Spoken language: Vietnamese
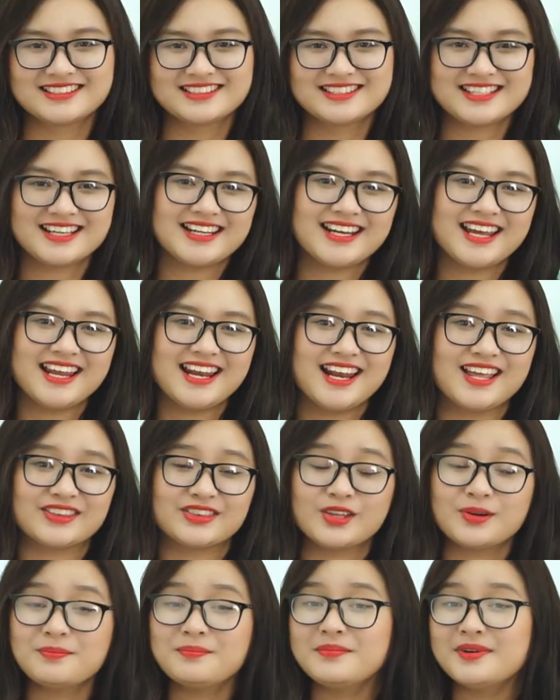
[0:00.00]
Trên đây là
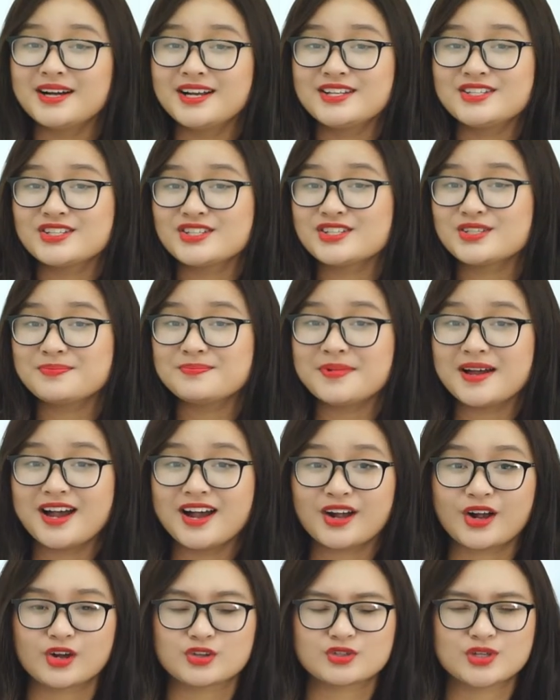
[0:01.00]
top 10
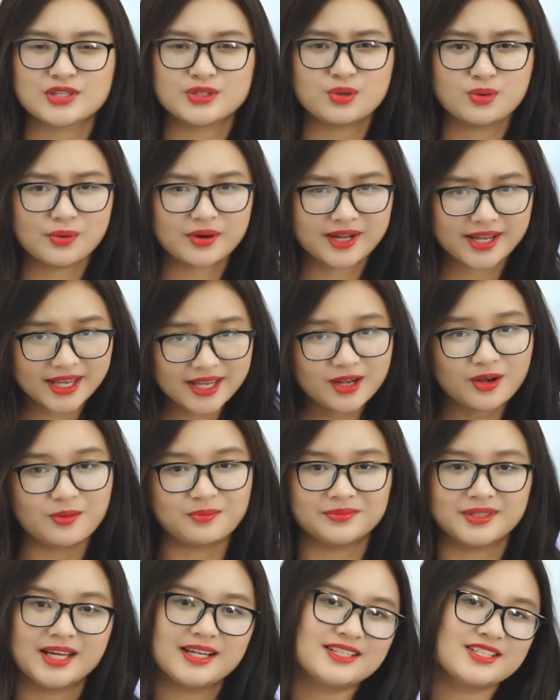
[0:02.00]
YouTuber có doanh thu kinh
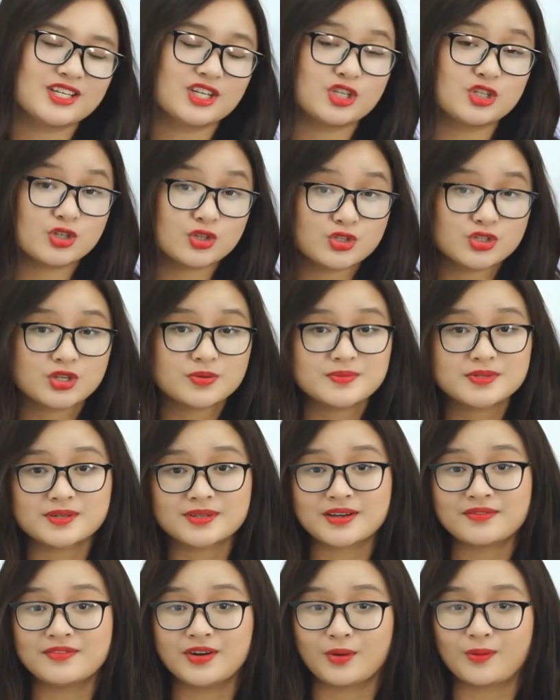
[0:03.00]
khủng nhất trên YouTube
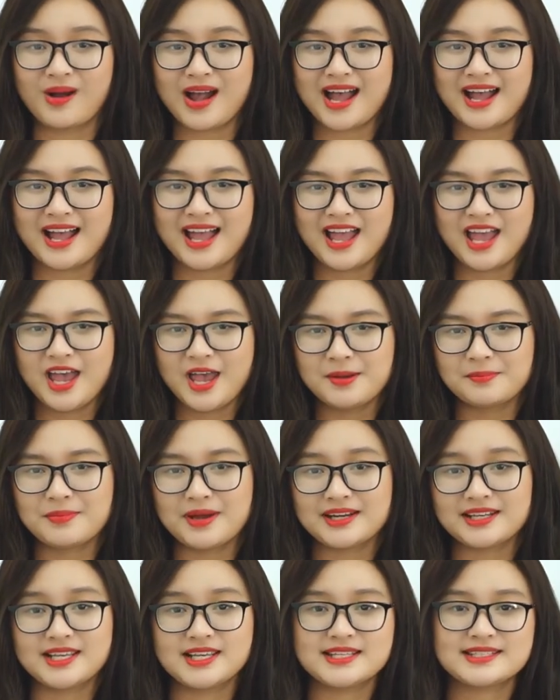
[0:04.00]
trong năm vừa qua.
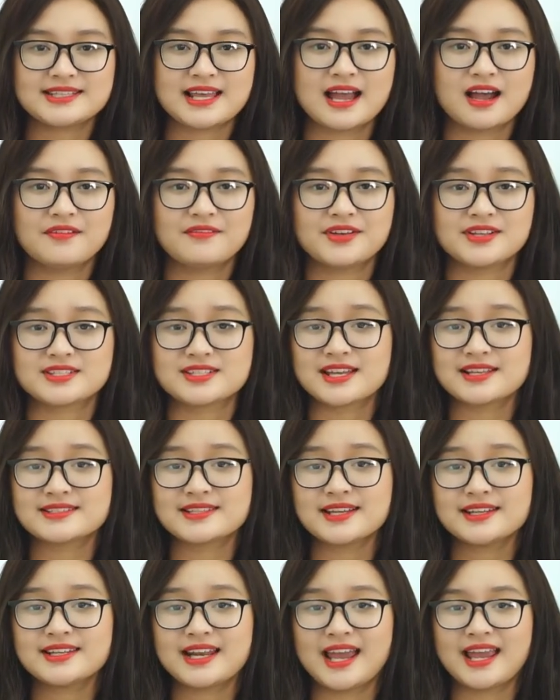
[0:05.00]
Bạn nghĩ sao về danh
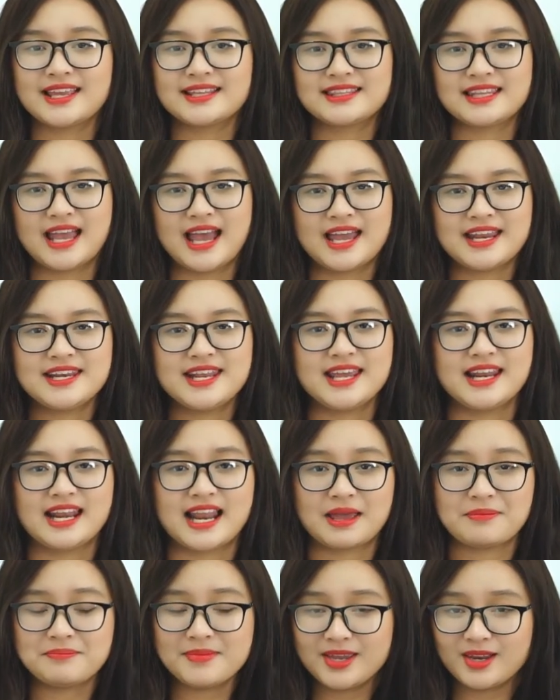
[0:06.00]
sách này thì hãy để
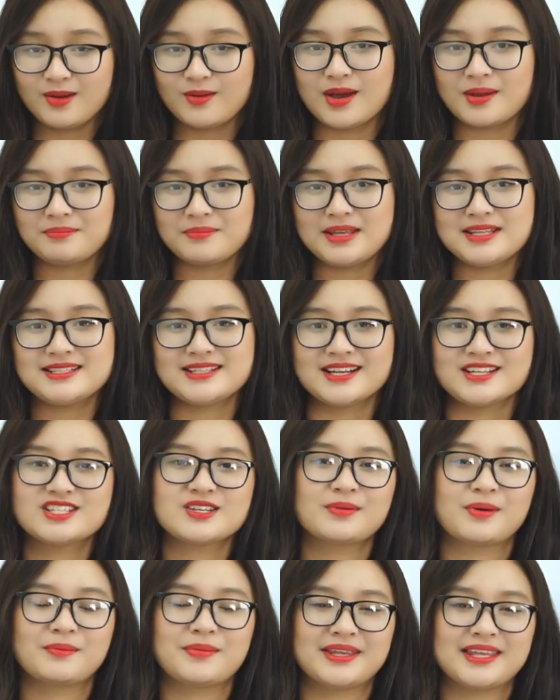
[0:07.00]
lại bình luận bên dưới
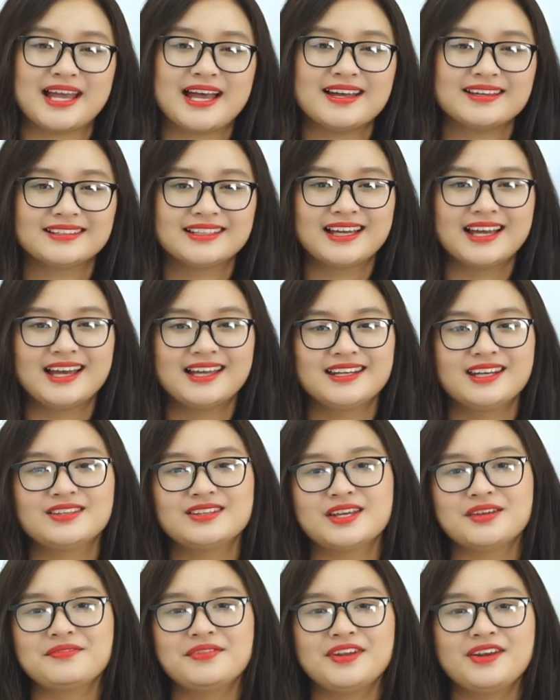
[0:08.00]
cho bọn mình nhé. Nếu
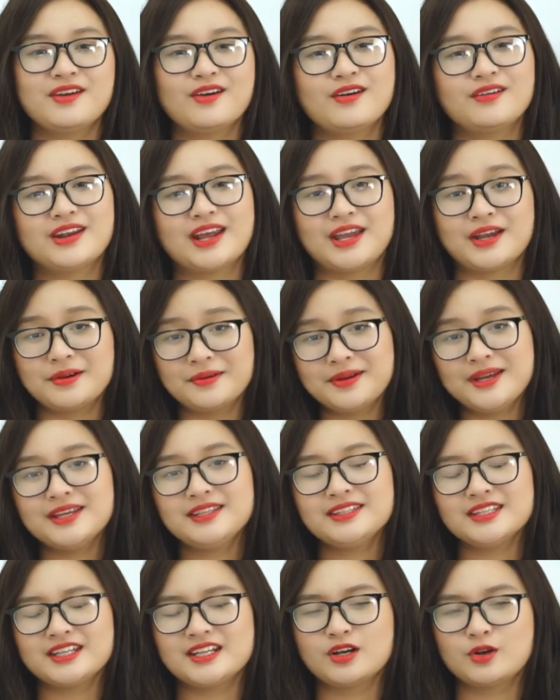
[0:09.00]
thấy video này hữu
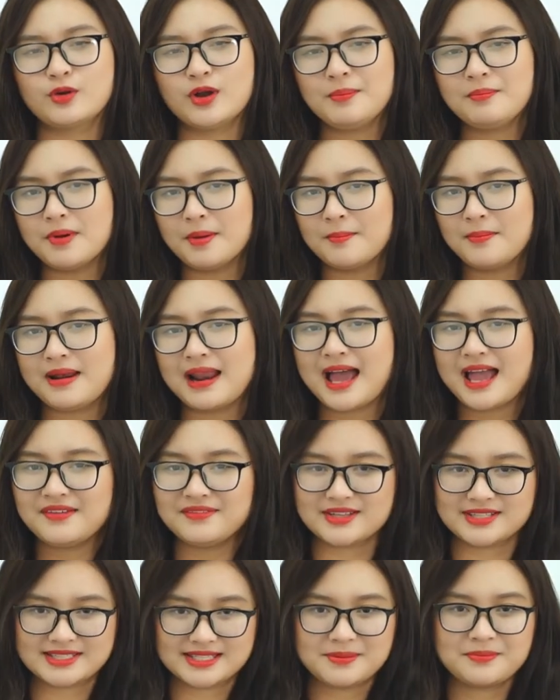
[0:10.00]
ích thì đừng quên bấm like
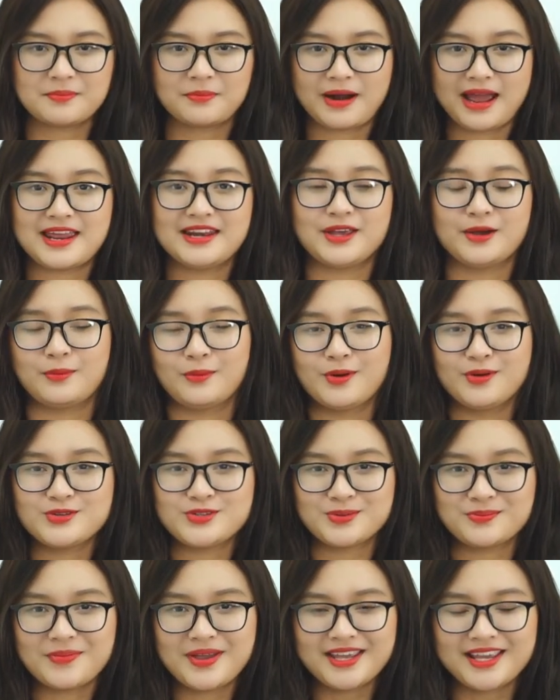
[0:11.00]
và subscribe để ủng hộ
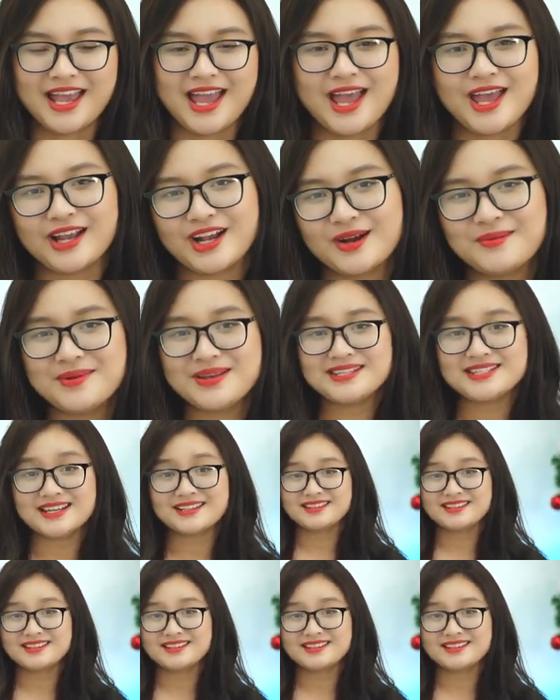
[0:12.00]
chúng mình. Còn bây giờ